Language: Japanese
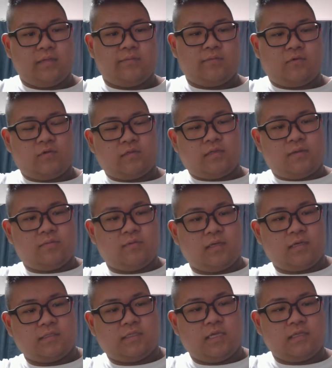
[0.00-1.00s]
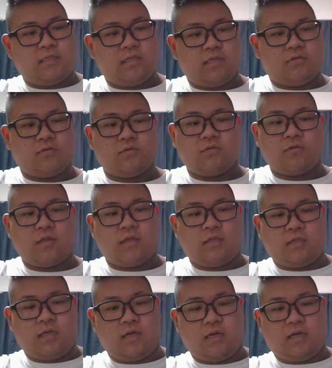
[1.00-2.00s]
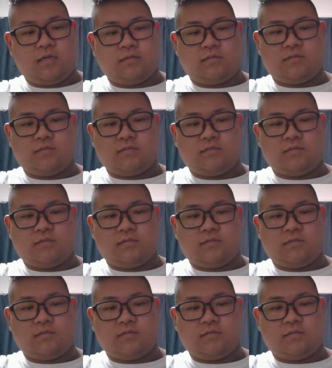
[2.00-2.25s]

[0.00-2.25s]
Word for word: でもこれ多分なんか宣伝の人だな、なんか。